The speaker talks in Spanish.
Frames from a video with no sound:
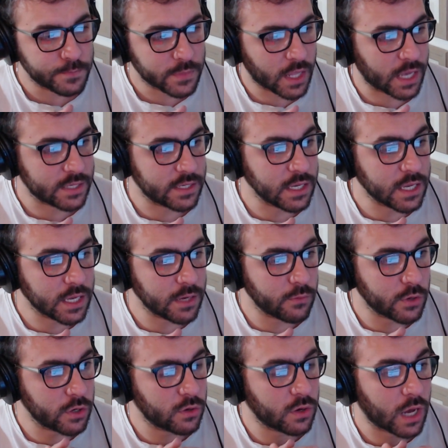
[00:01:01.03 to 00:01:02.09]
Así que
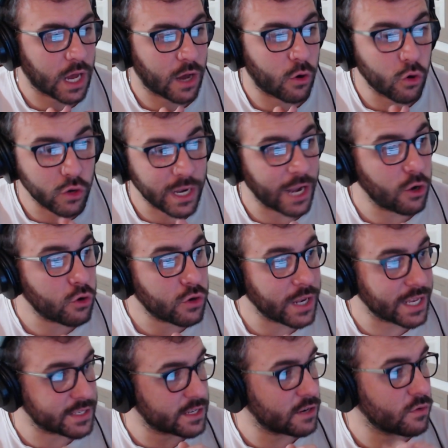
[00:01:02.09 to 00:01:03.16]
bueno, ahora logré
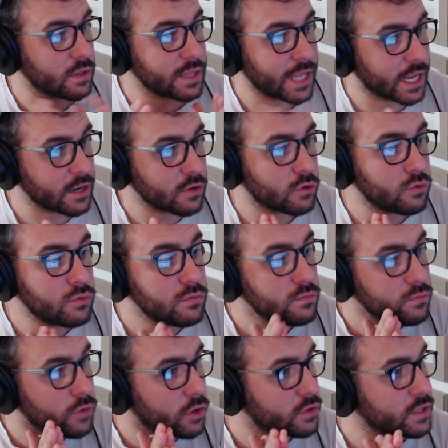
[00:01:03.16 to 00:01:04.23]
hacerlo andar con un
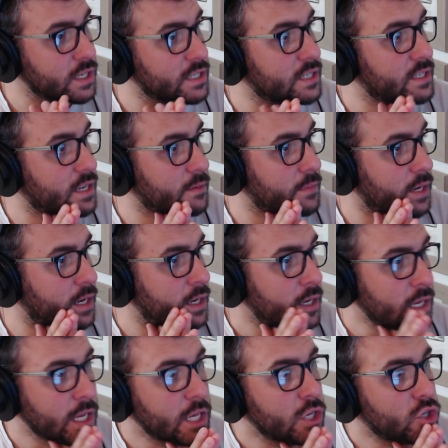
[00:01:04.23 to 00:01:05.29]
mod que se llama
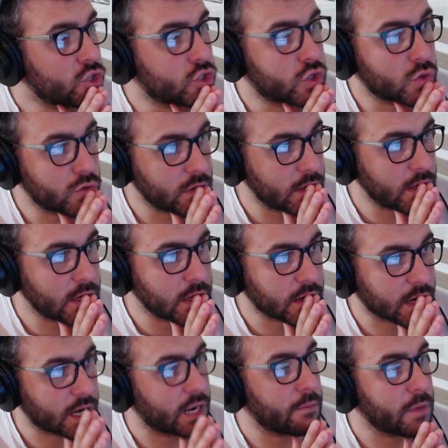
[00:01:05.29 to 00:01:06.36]
Zone
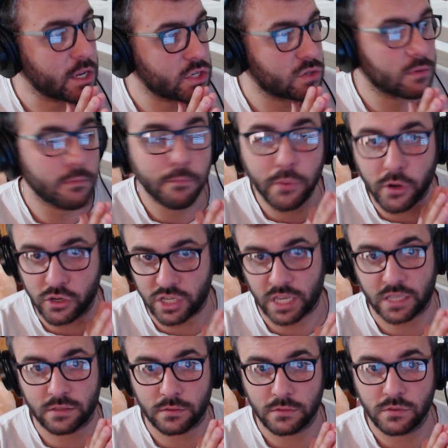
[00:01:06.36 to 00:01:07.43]
Reclamation
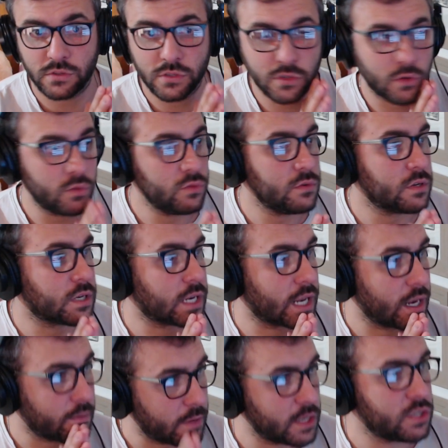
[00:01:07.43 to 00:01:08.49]
Project. Zone
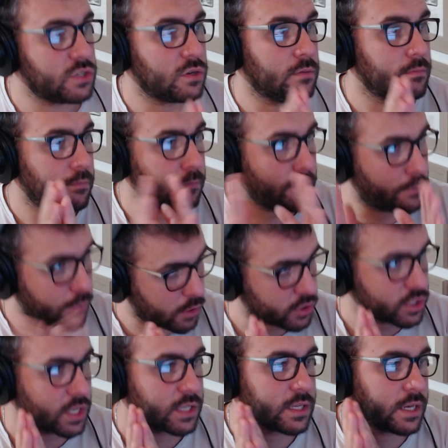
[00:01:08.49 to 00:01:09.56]
Reclamation
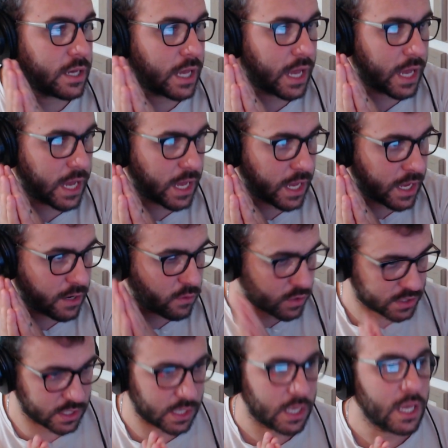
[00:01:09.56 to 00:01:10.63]
Project, algo
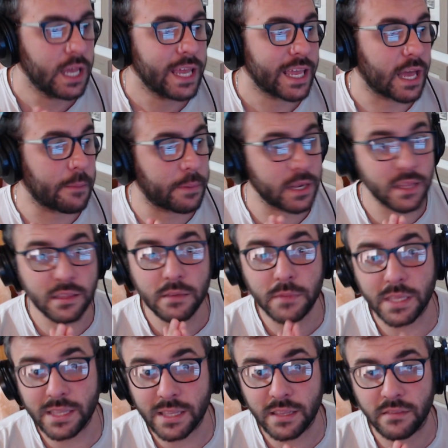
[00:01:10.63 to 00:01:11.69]
así. Que
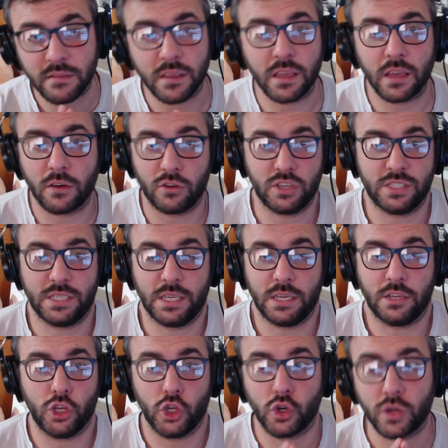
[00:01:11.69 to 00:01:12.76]
aparentemente dicen que con ese
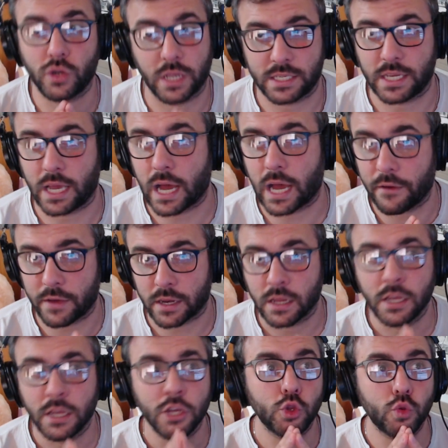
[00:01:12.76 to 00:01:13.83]
no crashea. A ver,
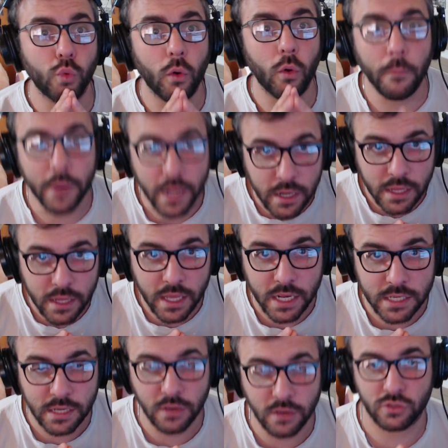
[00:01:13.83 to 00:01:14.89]
tuvo un par de
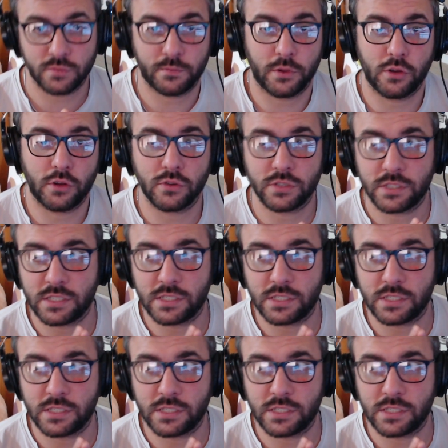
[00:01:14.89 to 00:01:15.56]
crasheos, pero